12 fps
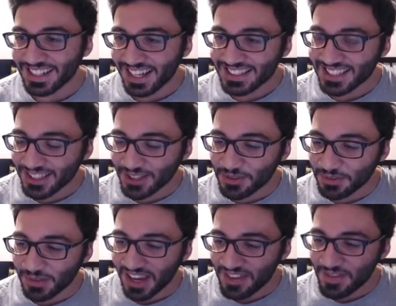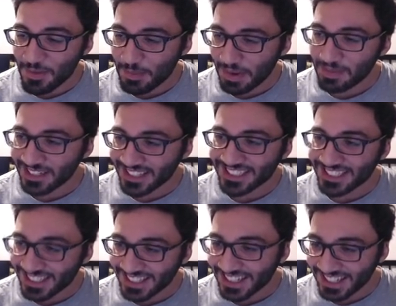Ah cet enfoiré il veut pas me
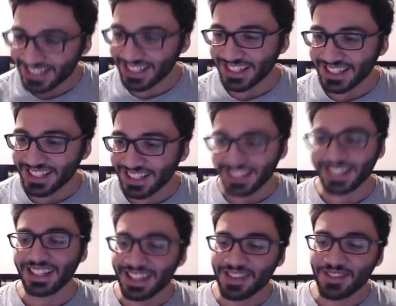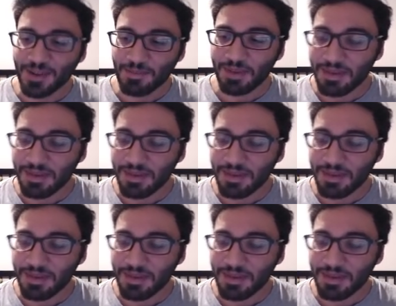lâcher Il veut pas me